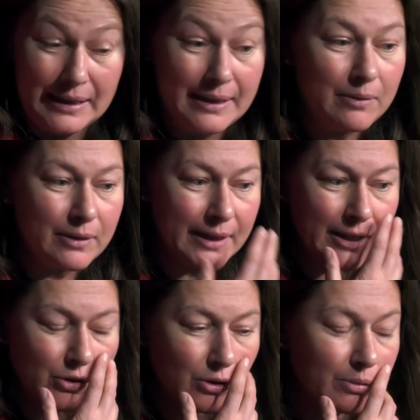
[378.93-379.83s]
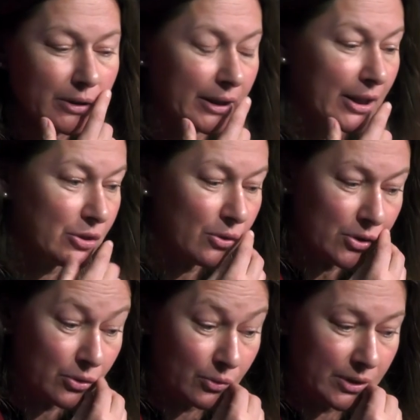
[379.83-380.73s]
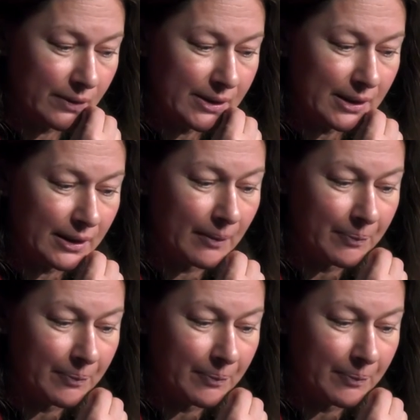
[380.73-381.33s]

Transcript: И знаете, что было хорошо, что удивительно,